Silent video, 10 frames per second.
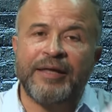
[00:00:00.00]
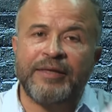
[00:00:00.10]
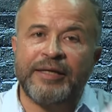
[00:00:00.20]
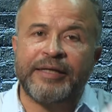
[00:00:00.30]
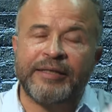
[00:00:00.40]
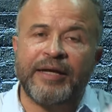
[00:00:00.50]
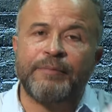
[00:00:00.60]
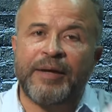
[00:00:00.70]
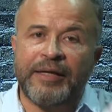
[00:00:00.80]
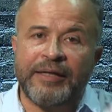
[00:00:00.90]
هذه
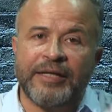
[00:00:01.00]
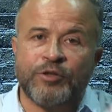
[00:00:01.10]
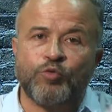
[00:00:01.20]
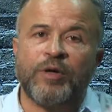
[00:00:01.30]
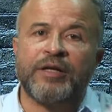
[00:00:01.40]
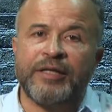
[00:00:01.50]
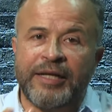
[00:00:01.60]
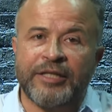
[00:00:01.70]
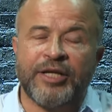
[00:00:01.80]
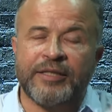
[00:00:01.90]
الكتابه الى صور
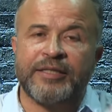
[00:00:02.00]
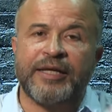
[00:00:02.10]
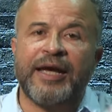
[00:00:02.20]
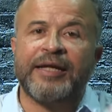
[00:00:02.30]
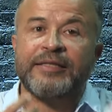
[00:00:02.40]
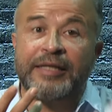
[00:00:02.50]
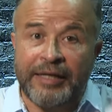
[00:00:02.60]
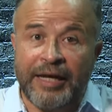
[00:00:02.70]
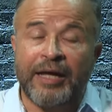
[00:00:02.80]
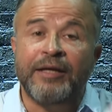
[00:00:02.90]
الى شخصيات
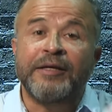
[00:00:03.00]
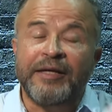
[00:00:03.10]
الى